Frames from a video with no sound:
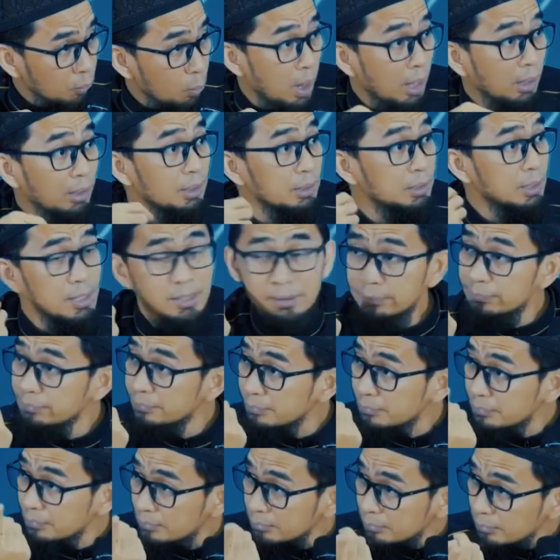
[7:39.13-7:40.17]
waqina
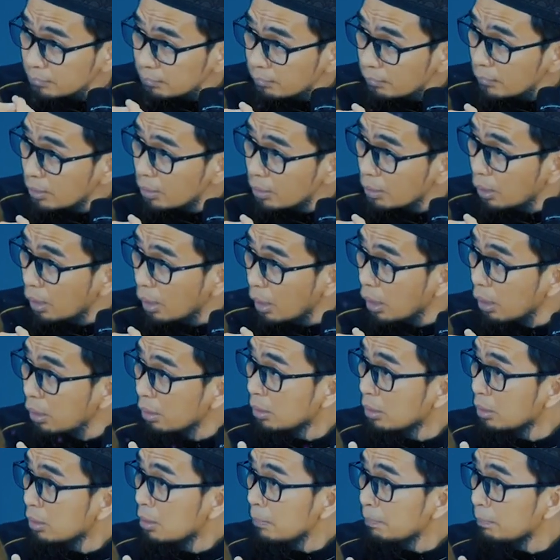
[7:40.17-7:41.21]
ah,
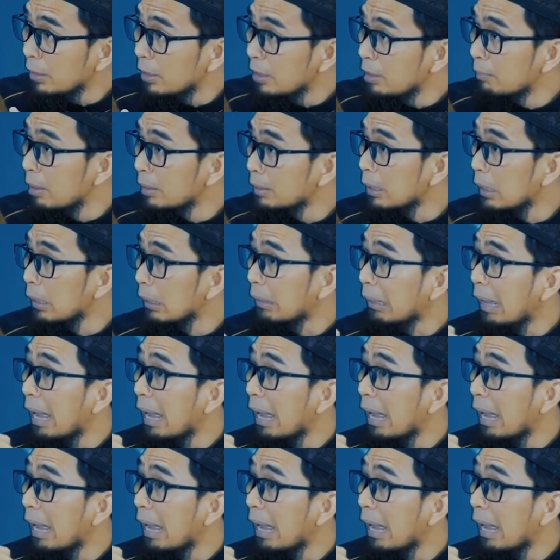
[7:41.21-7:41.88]
pilih mana?